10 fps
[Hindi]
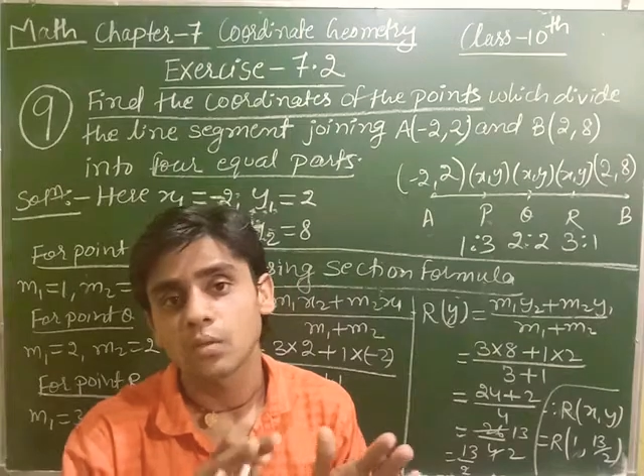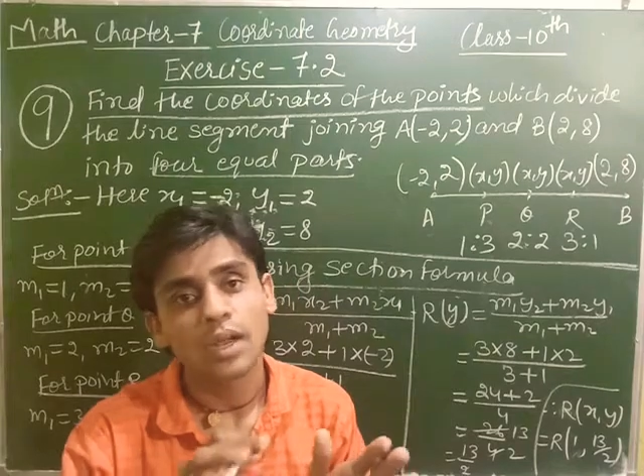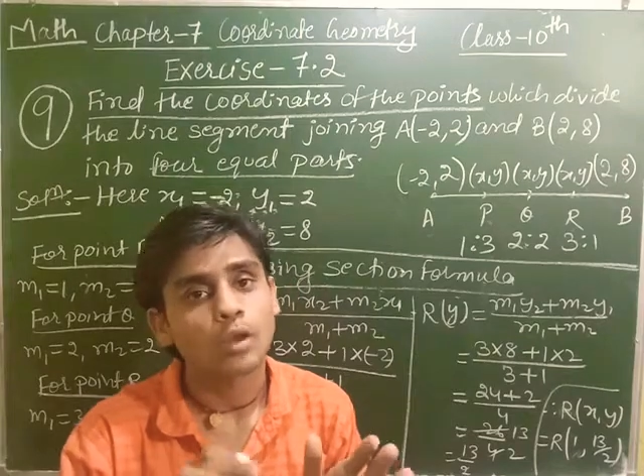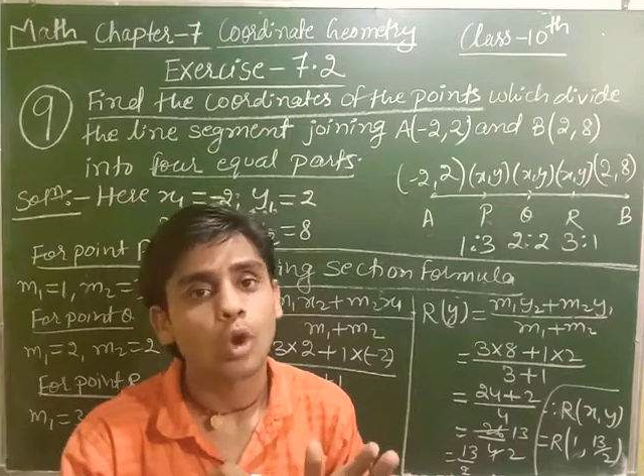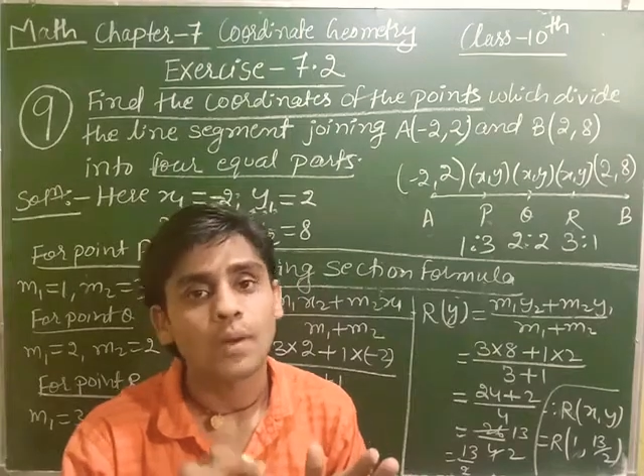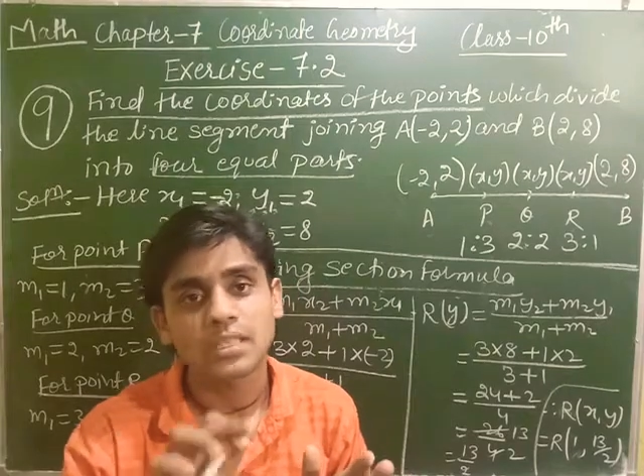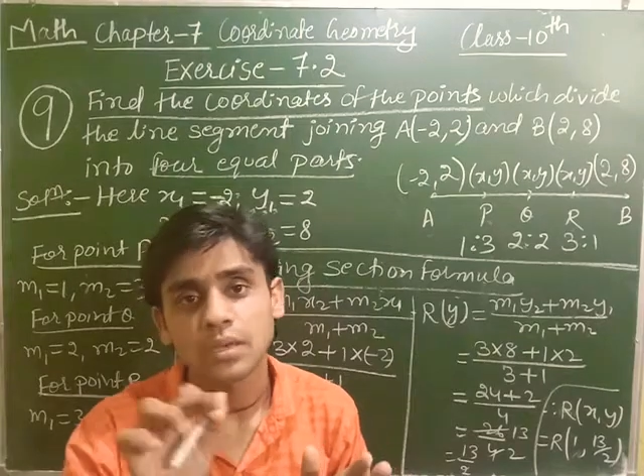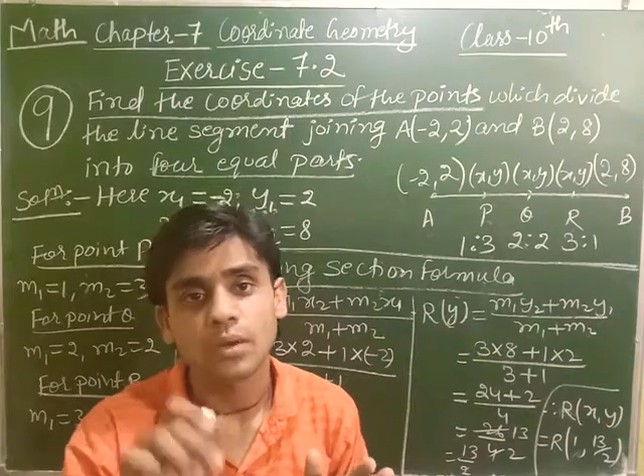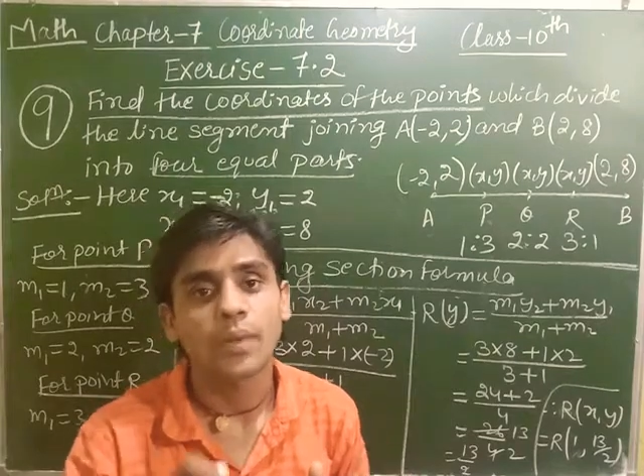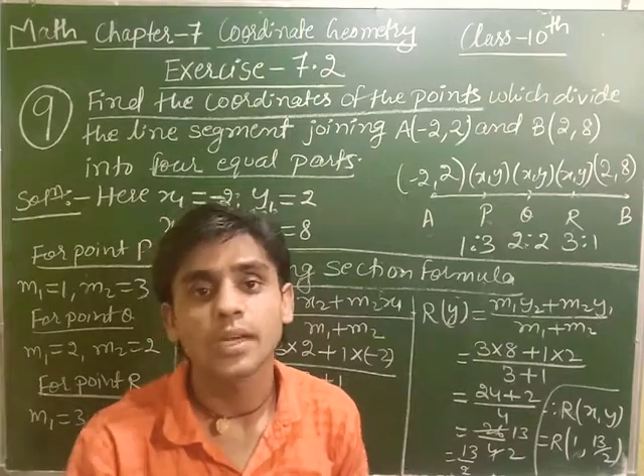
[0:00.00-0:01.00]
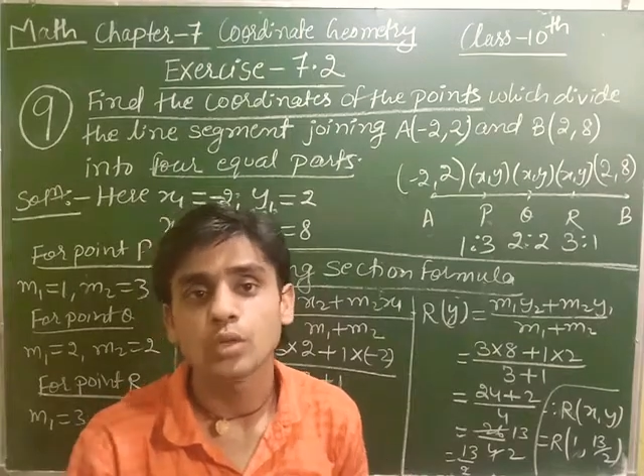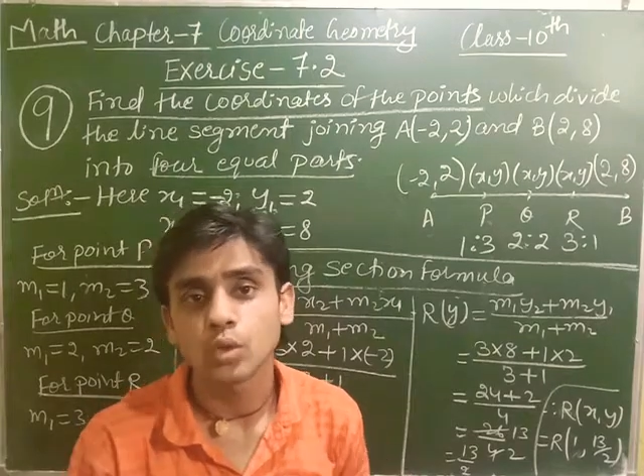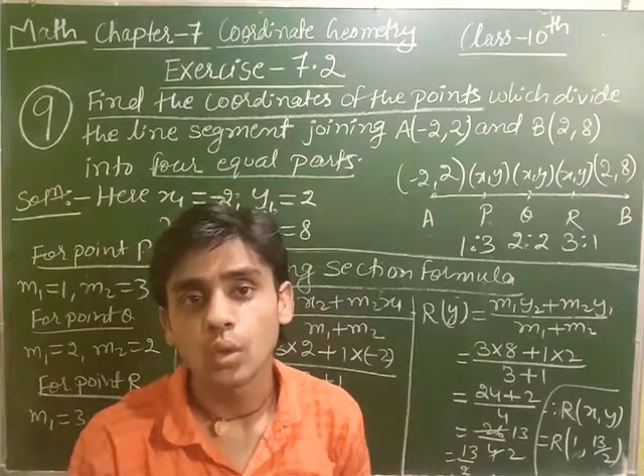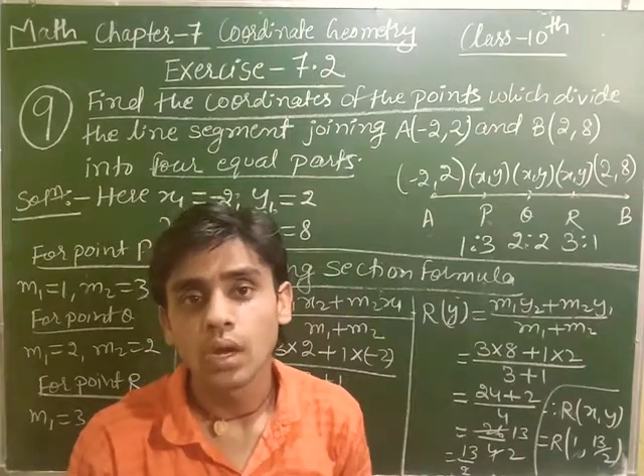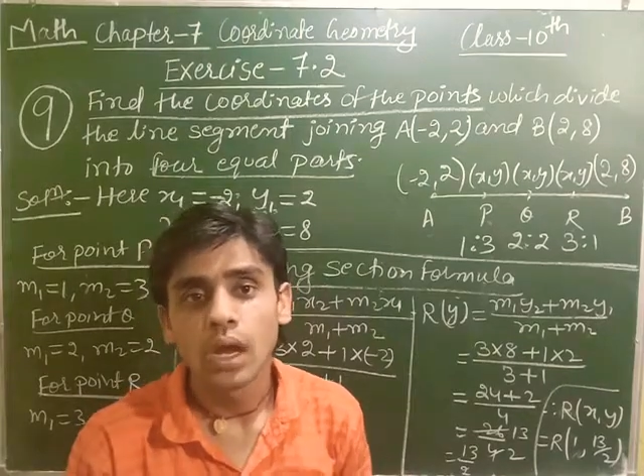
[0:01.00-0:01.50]
वन कॉमा सेवन बाई टू
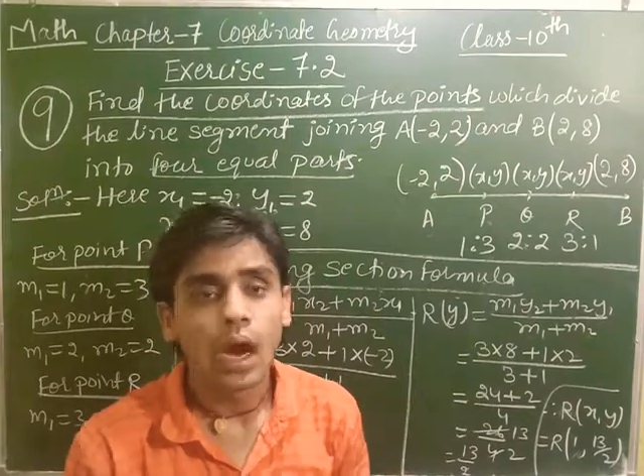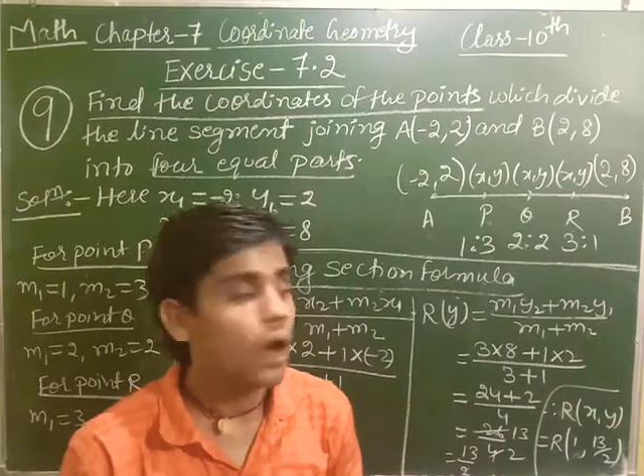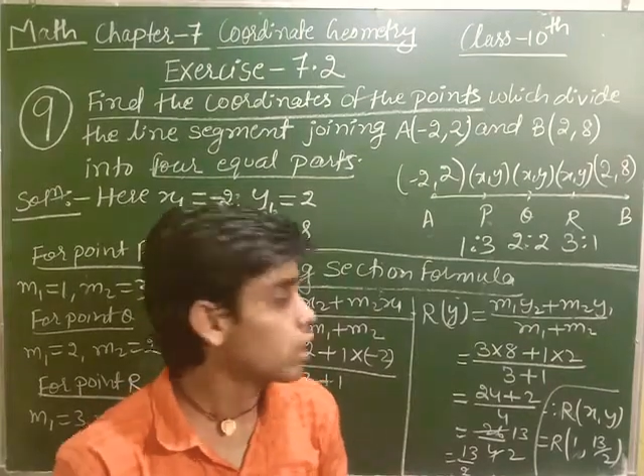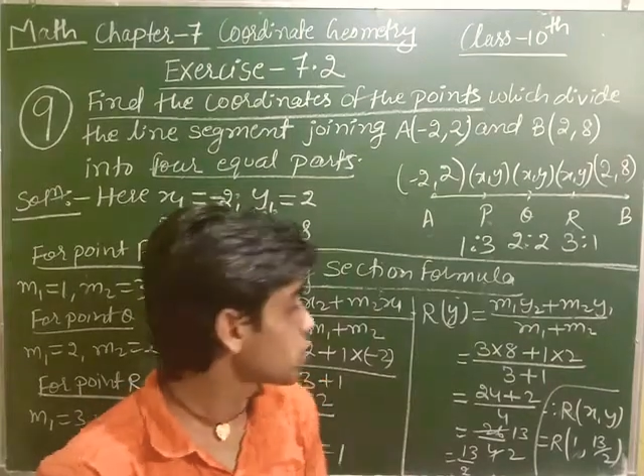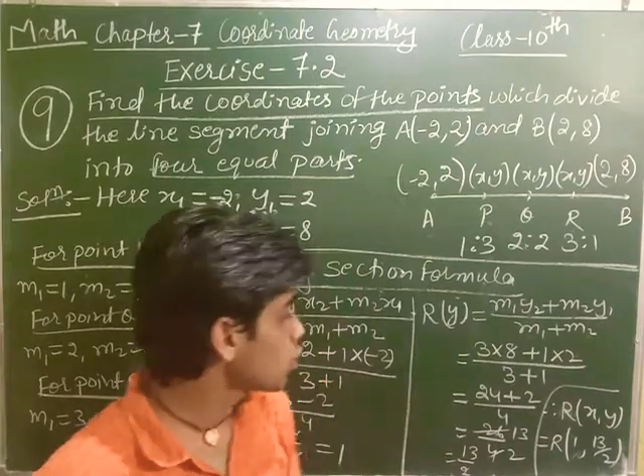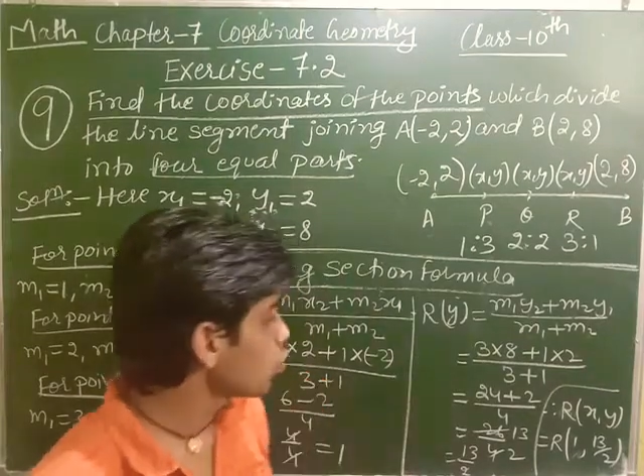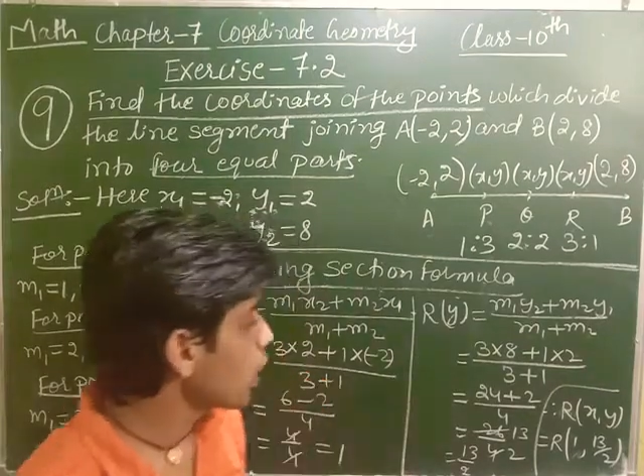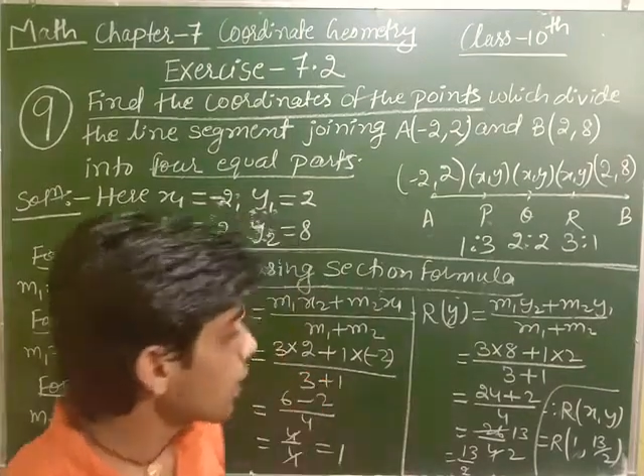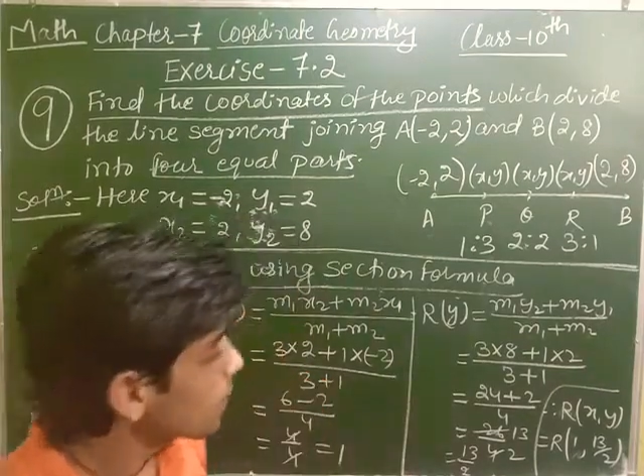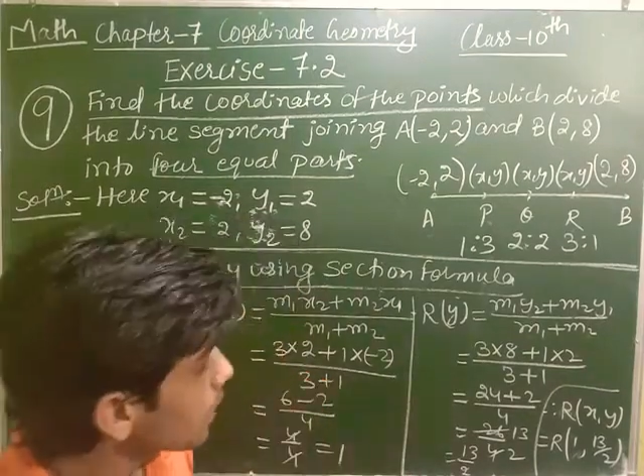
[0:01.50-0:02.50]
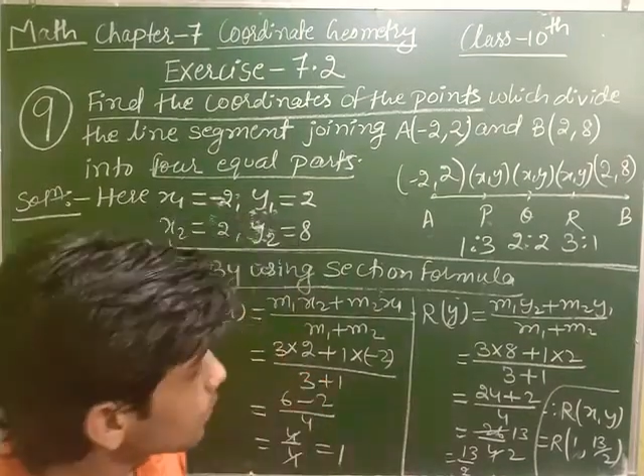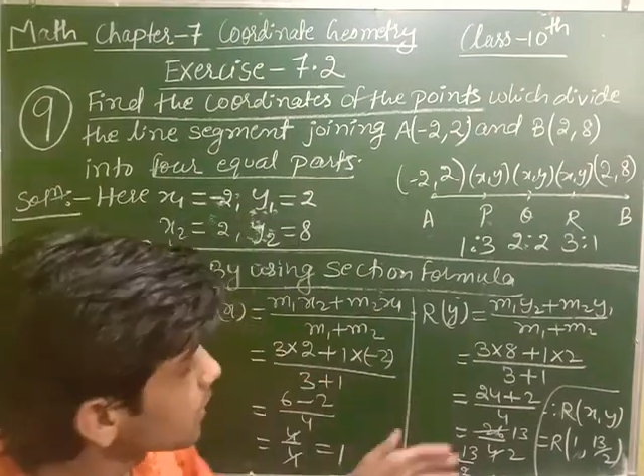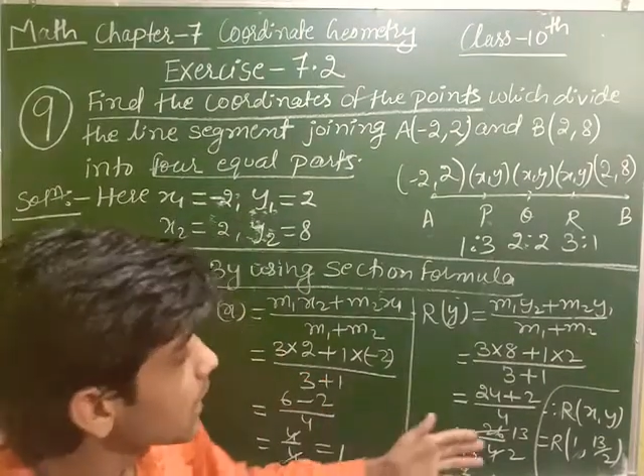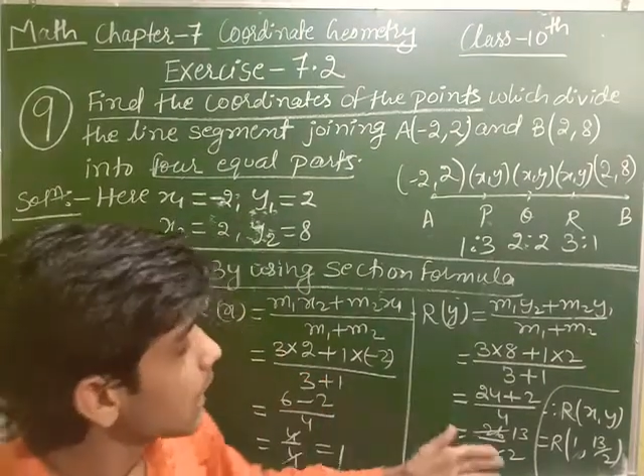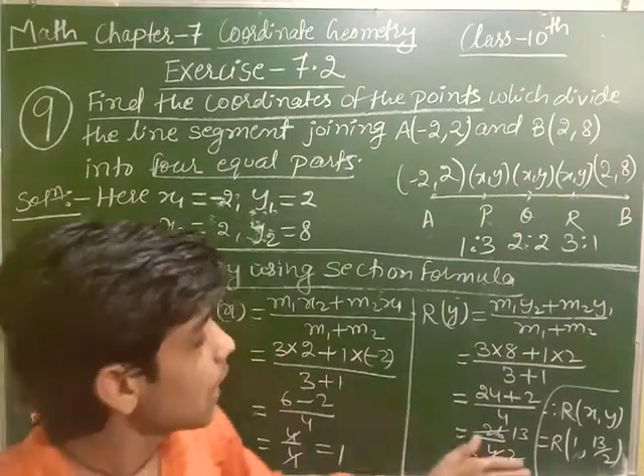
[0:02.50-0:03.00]
और क्यू का हमने अभी
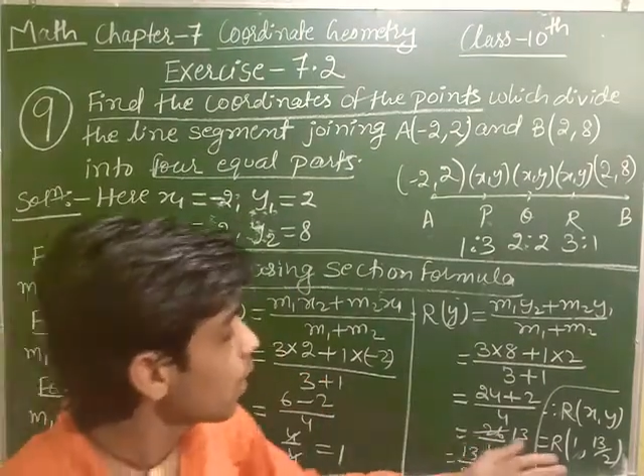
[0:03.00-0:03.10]
निकाला